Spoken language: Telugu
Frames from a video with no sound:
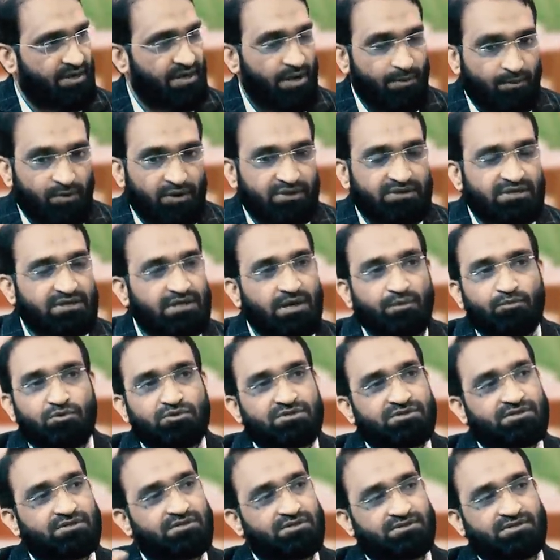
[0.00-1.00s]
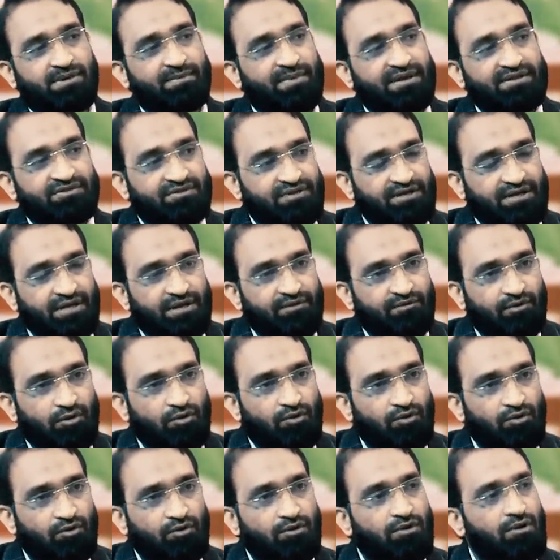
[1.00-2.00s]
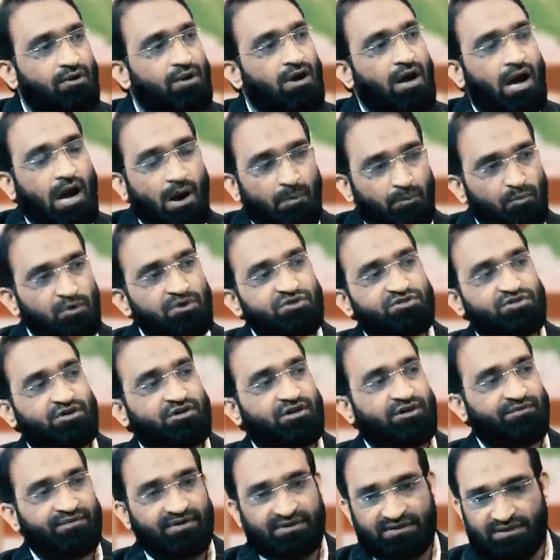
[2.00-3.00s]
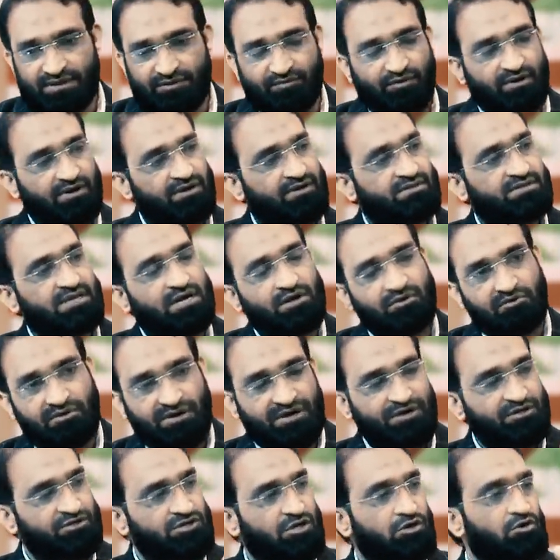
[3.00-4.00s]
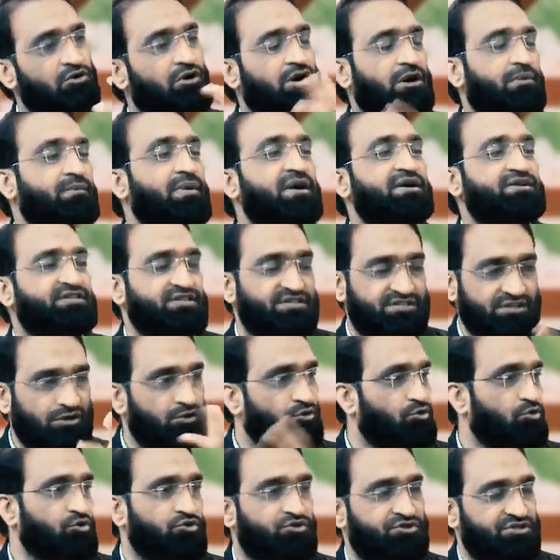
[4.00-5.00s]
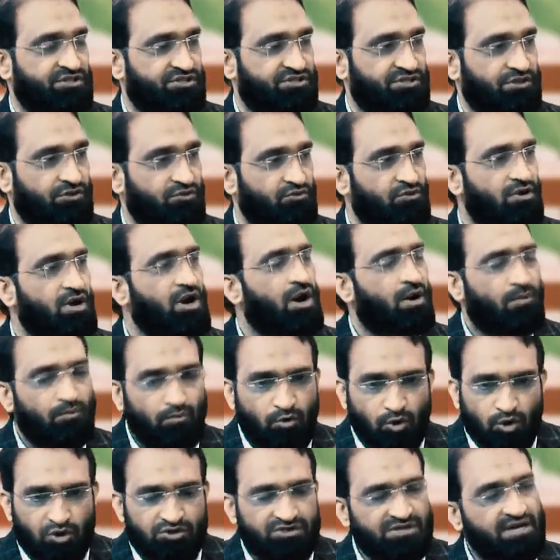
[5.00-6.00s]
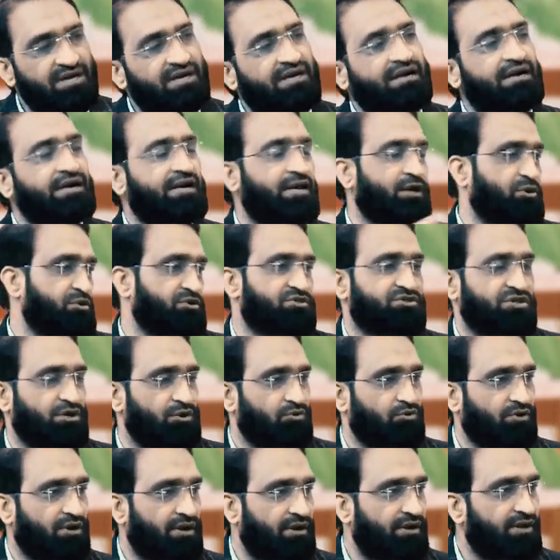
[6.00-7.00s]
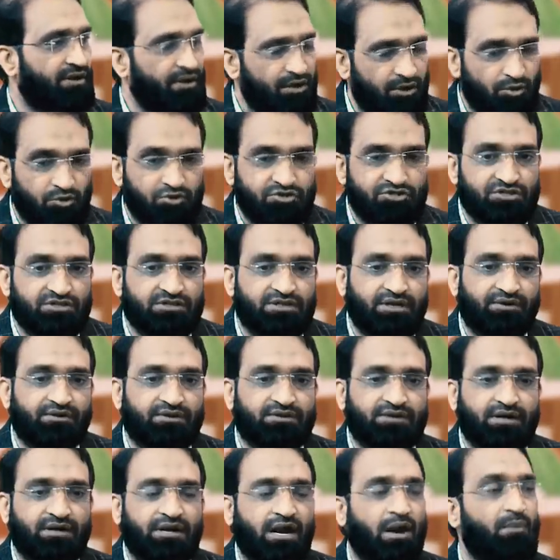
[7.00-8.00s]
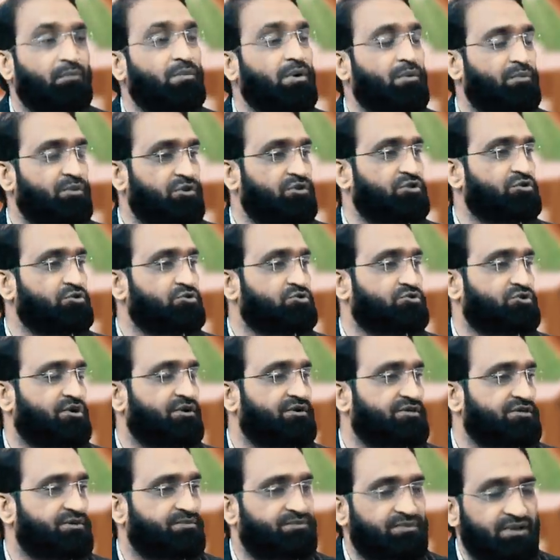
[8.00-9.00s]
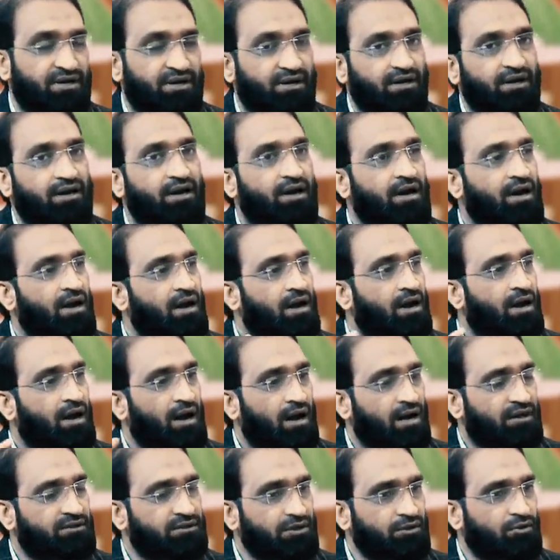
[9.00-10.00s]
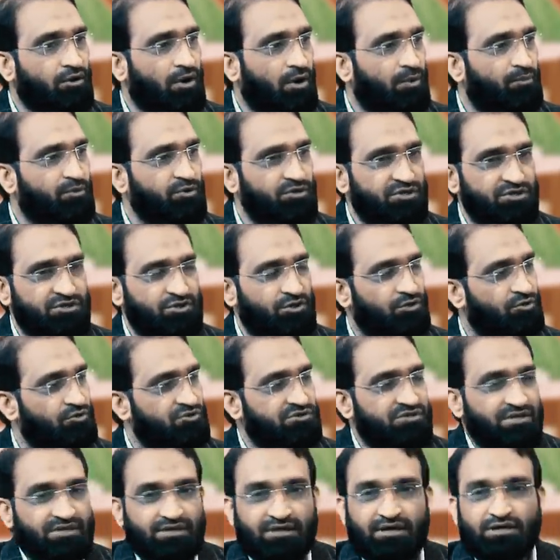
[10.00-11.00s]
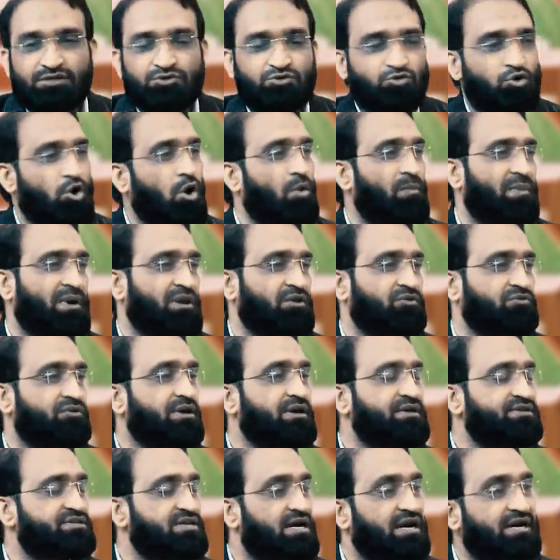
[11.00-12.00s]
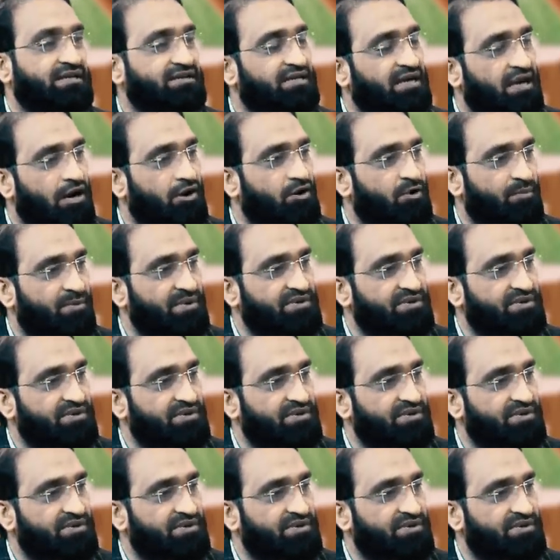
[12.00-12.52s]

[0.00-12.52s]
ఎప్పుడైతే డబ్బు సమయాన్ని తిరిగివాడో అప్పు ఇచ్చినటువంటి వ్యక్తి ఒకటిసారి రెండుసార్లు రిమైండ్ చేస్తాడు గుర్తు చేస్తాడు మూడోసారి ఇంటికి వస్తాడు కూడా ఇంటికి వచ్చిన తర్వాత నా అప్పు ఎప్పుడు తీరుస్తాడని చెప్తే అతను అప్పు తీర్చడానికి వస్తున్న దగ్గర స్కోప్ లేదు ఏం చేయాలి అర్థం కానివ్వండి